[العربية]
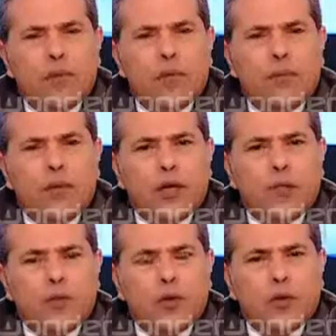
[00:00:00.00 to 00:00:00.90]
اللي
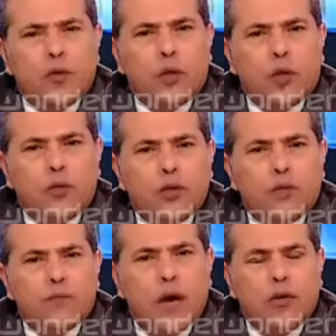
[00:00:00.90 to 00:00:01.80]
بيحبوني وبيقعدوا
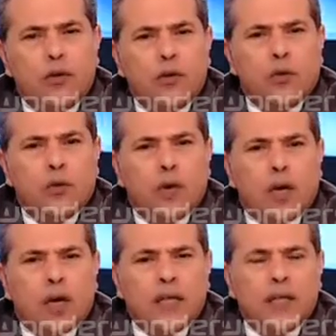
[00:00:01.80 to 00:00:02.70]
يسمعوني قولوا
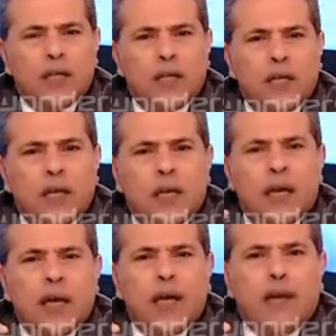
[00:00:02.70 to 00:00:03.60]
وراي
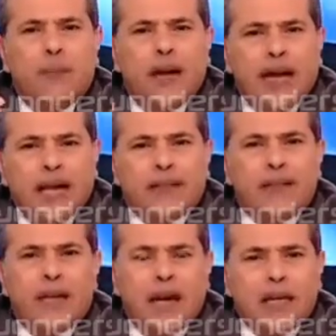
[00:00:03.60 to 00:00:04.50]

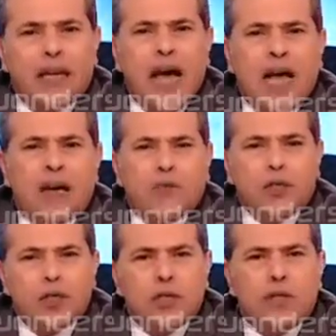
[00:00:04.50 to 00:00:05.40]
البلد داخله على
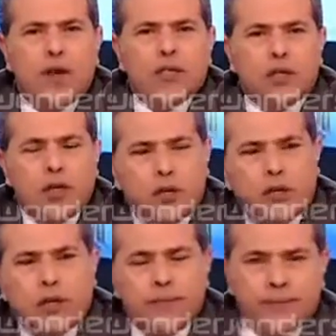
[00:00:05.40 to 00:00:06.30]
مصيبه سودة